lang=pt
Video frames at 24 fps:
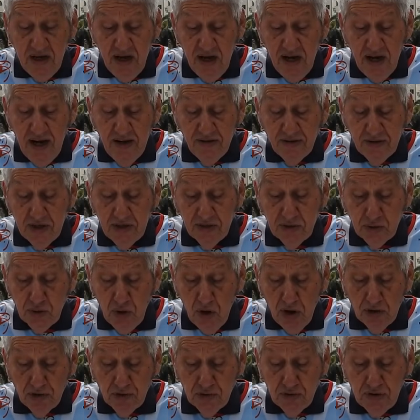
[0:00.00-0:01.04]
Entre
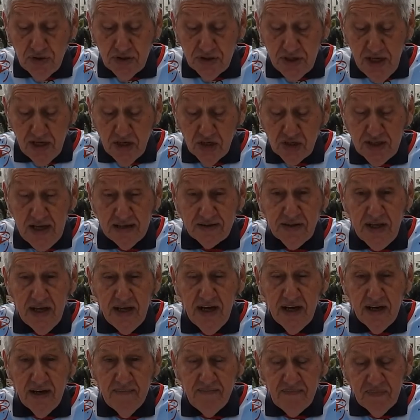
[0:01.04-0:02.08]
todos os seres da
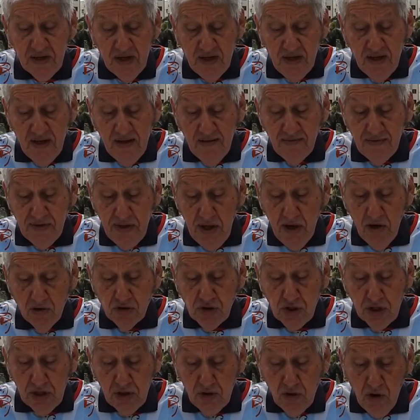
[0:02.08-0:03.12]
Terra,
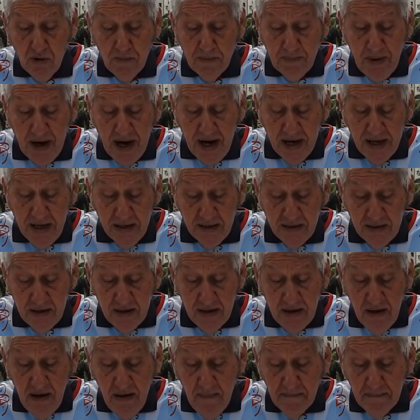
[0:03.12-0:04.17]
Deus criou o pai
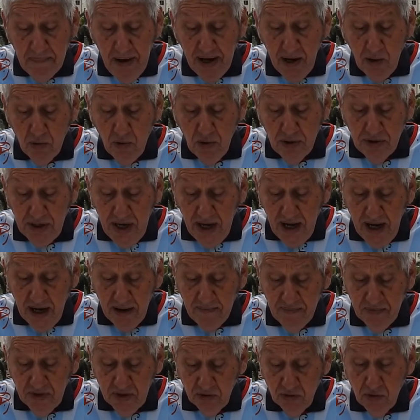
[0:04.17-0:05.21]
para cuidar
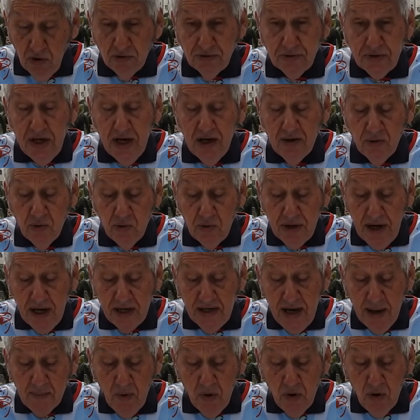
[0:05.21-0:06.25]
com ternura
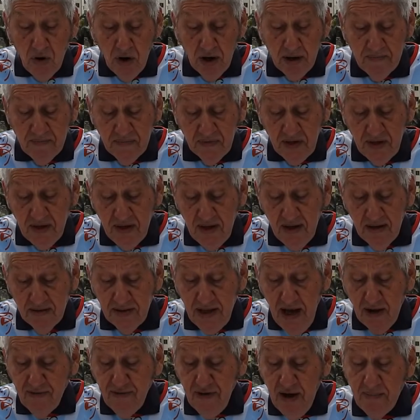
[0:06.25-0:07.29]
e amor
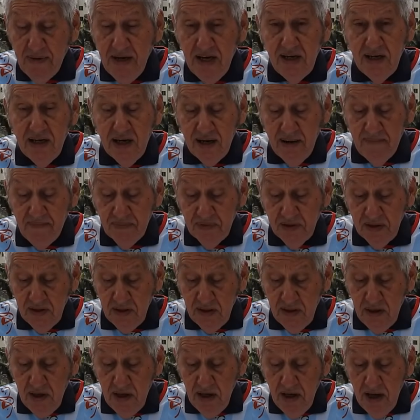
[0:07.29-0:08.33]
da família
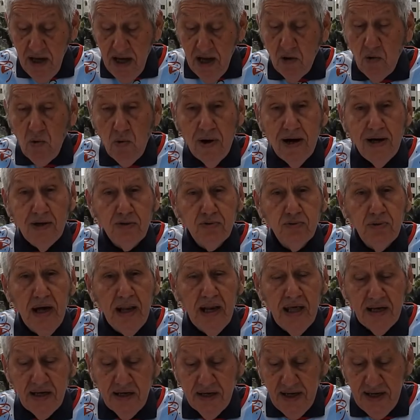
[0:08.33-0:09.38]
enquanto
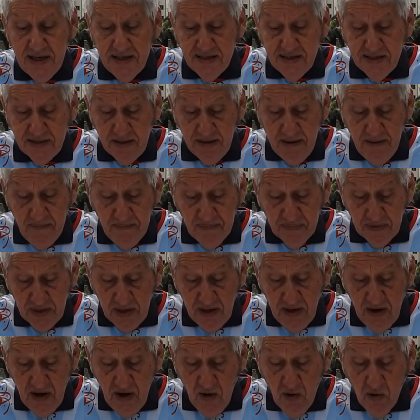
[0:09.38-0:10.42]
ela cresce.
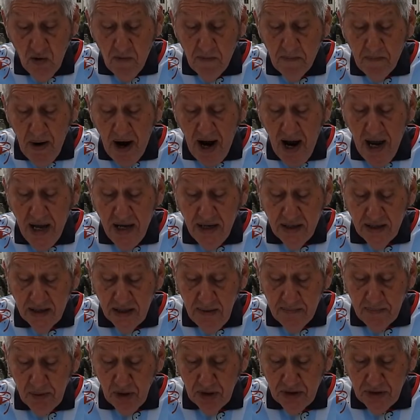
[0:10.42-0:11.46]
Um pai
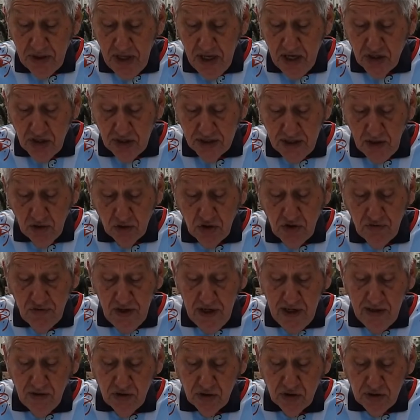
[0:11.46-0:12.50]
que proteja seus
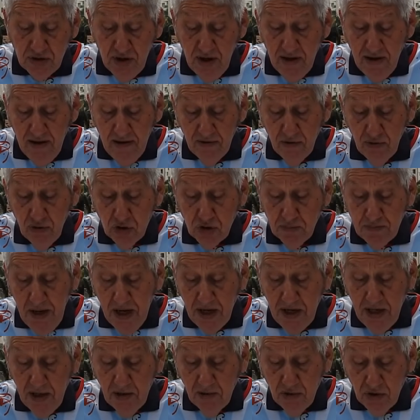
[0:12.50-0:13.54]
filhos dos
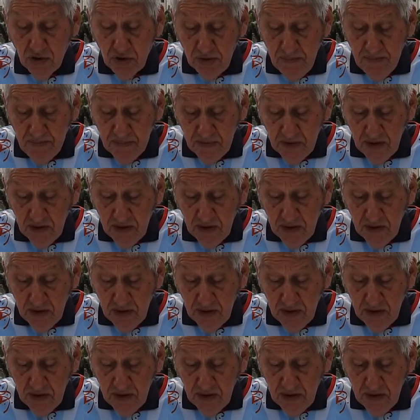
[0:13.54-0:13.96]
perigos